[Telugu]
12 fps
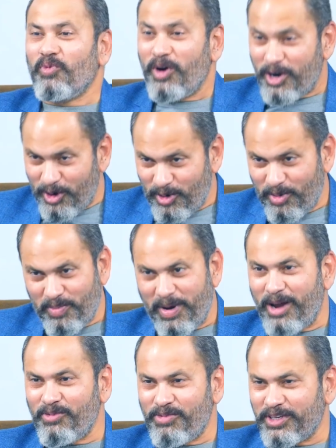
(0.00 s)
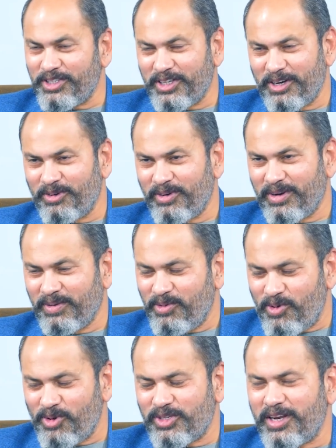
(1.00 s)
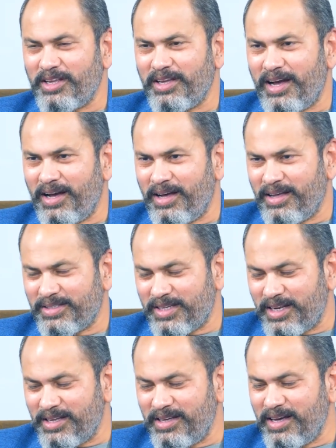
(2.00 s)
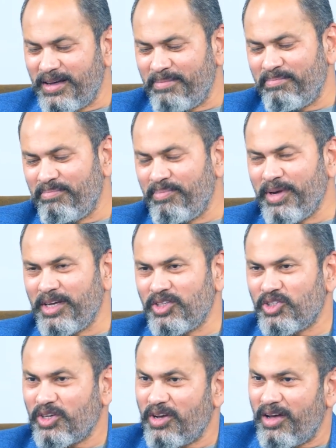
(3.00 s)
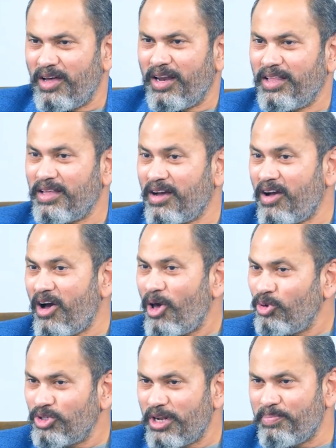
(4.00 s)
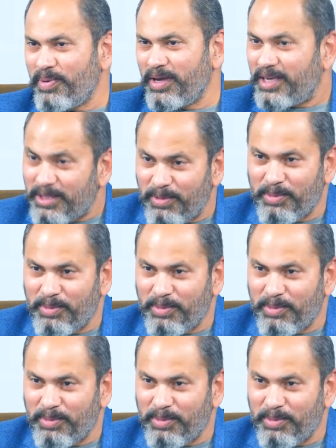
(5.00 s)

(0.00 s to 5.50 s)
వార్డ్రోబ్ మాల్ ఫంక్షన్ అంటుంటాం ఒక్కోసారి సరిగ్గా బిగించక లేదా కాలు స్లిప్ అయ్యి కింద